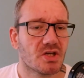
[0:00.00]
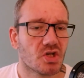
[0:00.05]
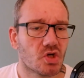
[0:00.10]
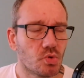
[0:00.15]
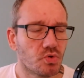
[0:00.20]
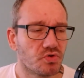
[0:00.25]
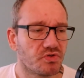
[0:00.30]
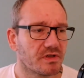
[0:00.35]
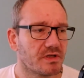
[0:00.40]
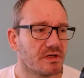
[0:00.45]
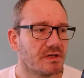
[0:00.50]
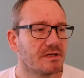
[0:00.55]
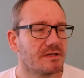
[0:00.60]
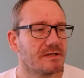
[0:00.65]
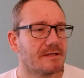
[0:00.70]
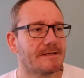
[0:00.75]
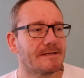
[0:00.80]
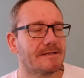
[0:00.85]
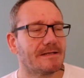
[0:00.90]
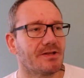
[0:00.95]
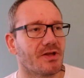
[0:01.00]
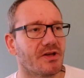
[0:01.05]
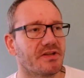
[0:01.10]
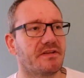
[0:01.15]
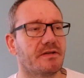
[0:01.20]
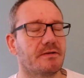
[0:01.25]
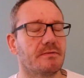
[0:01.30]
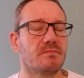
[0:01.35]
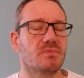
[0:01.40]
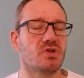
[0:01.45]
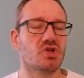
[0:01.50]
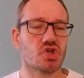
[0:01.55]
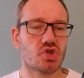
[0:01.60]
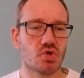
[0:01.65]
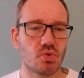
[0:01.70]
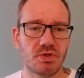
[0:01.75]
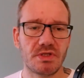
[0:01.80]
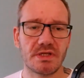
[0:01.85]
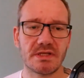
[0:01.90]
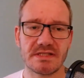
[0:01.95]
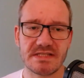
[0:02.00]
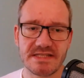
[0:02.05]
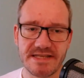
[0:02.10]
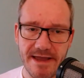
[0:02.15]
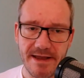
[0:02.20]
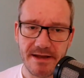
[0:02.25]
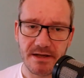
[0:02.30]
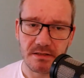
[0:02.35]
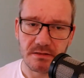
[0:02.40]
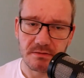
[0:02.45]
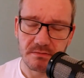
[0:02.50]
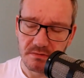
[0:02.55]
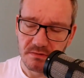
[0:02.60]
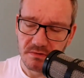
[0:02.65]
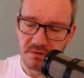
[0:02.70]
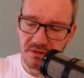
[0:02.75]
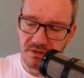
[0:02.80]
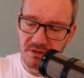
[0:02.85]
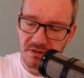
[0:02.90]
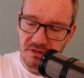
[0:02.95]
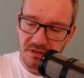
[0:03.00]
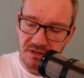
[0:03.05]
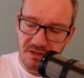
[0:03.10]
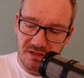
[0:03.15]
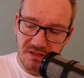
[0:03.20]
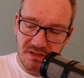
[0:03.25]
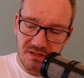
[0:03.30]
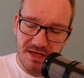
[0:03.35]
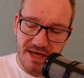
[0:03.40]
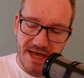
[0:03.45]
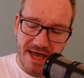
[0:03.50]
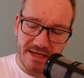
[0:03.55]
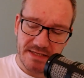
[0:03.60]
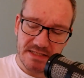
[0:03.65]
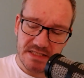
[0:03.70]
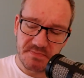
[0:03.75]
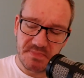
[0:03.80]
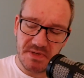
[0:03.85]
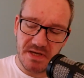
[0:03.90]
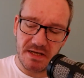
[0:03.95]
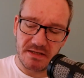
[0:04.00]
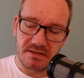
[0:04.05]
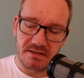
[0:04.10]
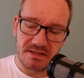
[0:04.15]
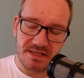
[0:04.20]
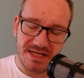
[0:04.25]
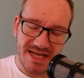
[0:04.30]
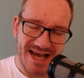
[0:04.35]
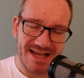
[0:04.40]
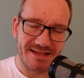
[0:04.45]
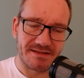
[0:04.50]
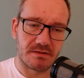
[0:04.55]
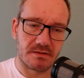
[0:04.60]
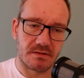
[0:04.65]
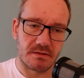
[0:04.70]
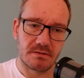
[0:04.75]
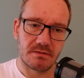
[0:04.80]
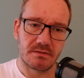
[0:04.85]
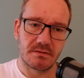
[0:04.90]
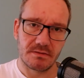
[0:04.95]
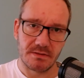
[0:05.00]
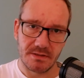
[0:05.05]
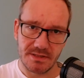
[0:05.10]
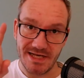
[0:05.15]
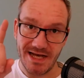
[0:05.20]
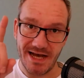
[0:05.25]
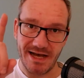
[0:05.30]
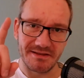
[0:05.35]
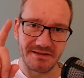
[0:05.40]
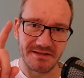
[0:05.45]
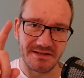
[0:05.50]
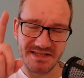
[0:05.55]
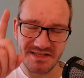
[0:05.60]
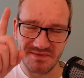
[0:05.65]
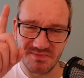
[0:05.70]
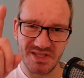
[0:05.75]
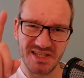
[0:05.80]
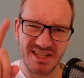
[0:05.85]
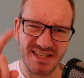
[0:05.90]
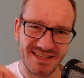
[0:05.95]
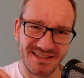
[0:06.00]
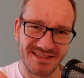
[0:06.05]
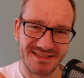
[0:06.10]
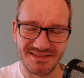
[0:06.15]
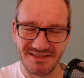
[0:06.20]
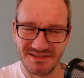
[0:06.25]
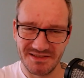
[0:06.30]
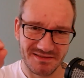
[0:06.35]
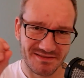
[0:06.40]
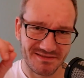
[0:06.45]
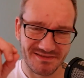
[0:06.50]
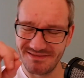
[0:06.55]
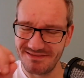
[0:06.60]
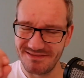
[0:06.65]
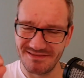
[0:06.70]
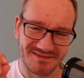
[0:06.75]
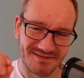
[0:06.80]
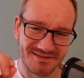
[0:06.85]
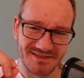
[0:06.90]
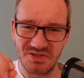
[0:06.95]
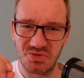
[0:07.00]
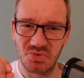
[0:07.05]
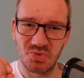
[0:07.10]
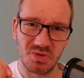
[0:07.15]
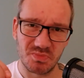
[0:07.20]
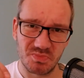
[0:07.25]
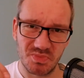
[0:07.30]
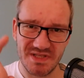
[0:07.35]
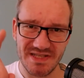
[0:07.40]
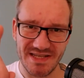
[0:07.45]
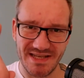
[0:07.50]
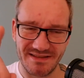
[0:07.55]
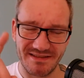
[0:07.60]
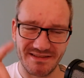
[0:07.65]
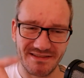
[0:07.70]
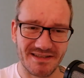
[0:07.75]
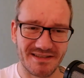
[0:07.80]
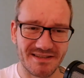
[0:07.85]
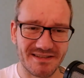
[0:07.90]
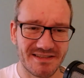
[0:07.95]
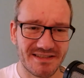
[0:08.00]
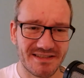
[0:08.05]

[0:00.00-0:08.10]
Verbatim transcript: Gut, Leute, Studien zeigen, Eisbaden kann. Kann, ist immer ja nicht 100 Prozent.